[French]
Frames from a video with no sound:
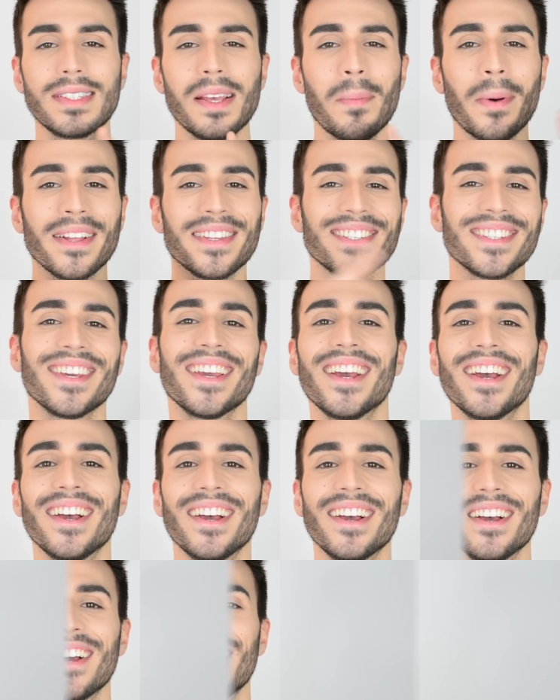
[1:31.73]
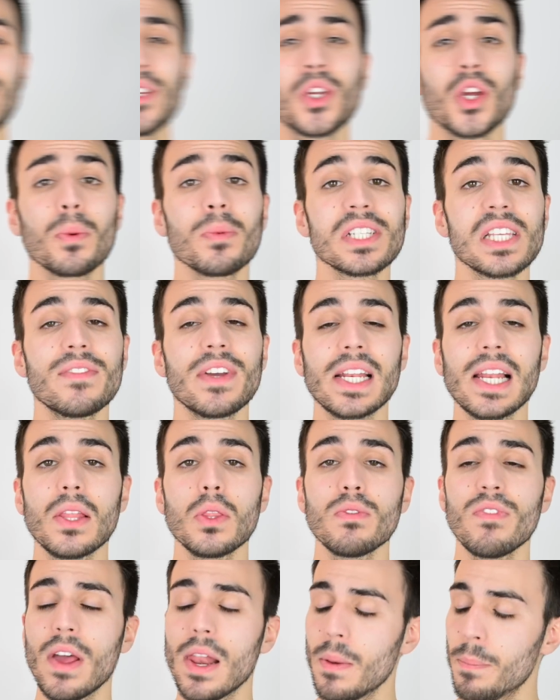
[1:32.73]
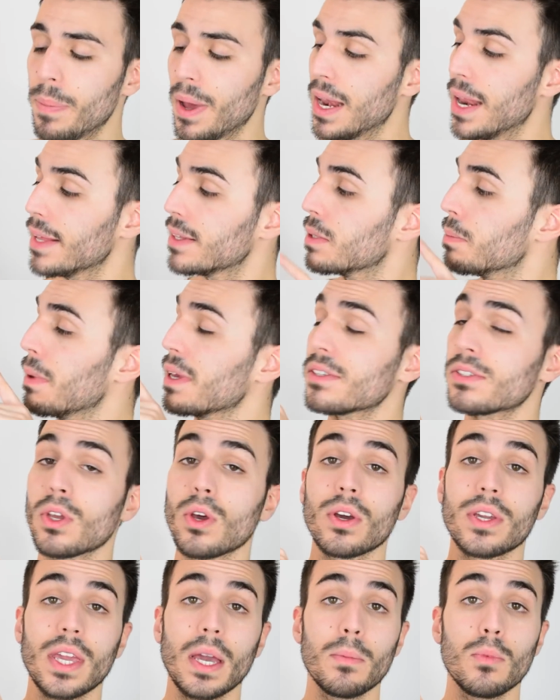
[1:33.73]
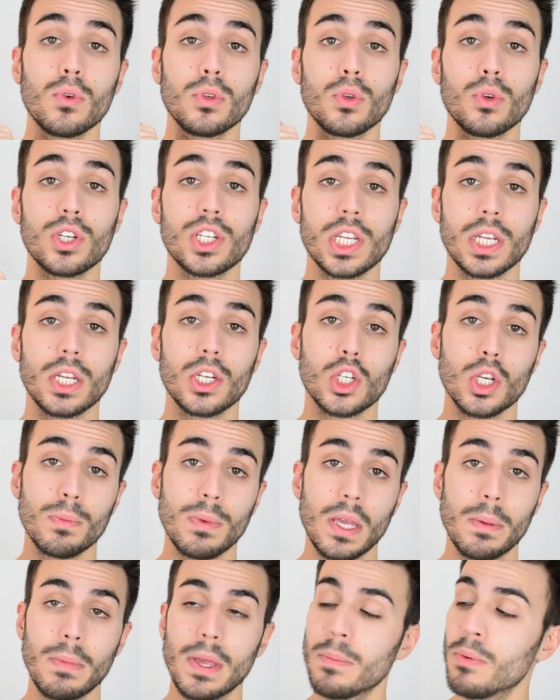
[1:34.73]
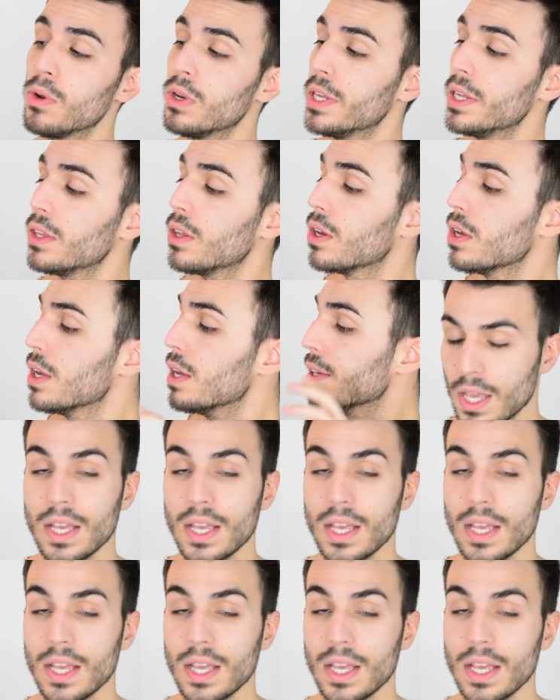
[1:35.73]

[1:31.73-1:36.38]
C'est parti Ok, je commence avec la nouvelle palette Master Camo de chez Jamais Maybelline.